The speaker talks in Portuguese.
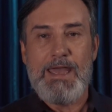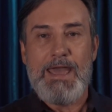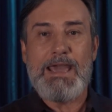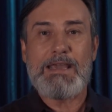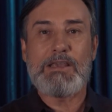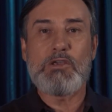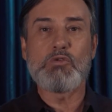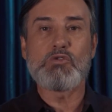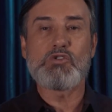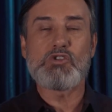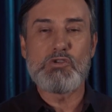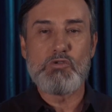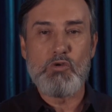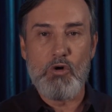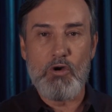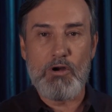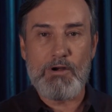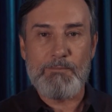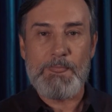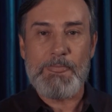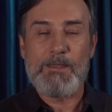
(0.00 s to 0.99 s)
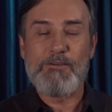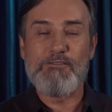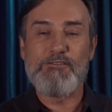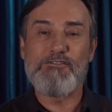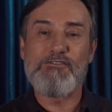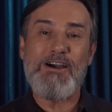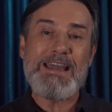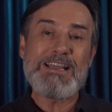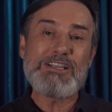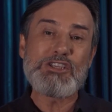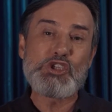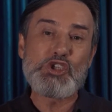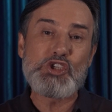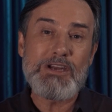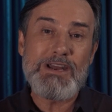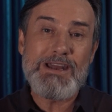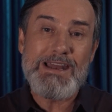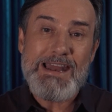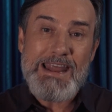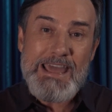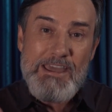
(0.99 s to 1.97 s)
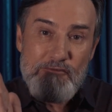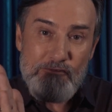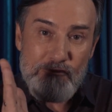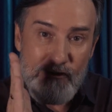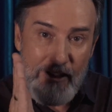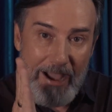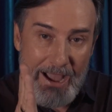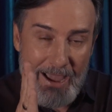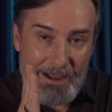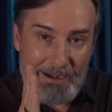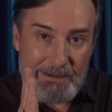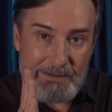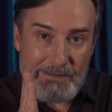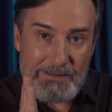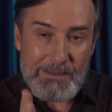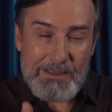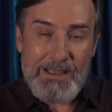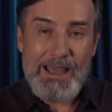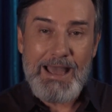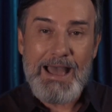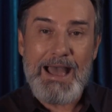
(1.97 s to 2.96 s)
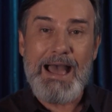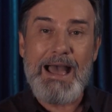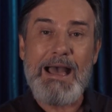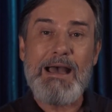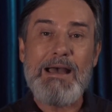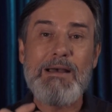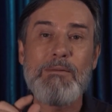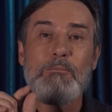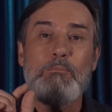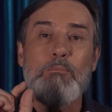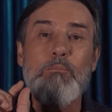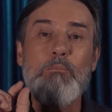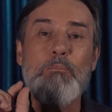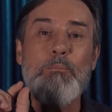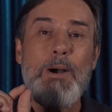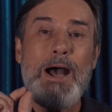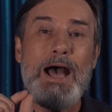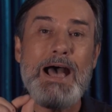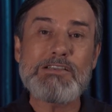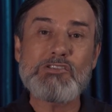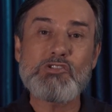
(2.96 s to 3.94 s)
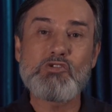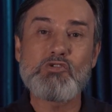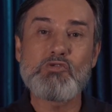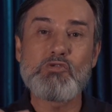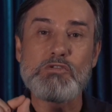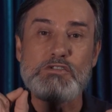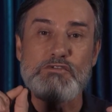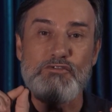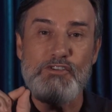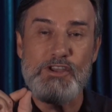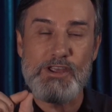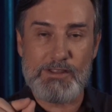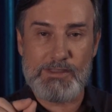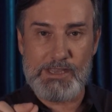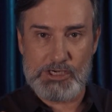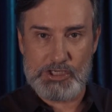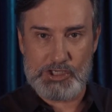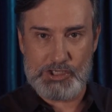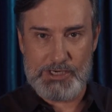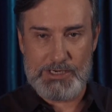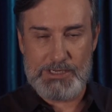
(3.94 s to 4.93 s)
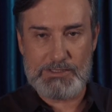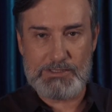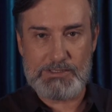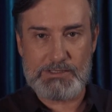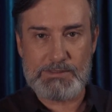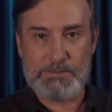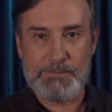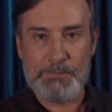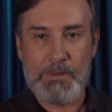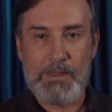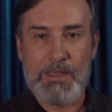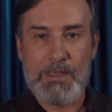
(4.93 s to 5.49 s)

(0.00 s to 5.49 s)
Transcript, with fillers: é que o Senhor vai te levar a pastos verdejantes.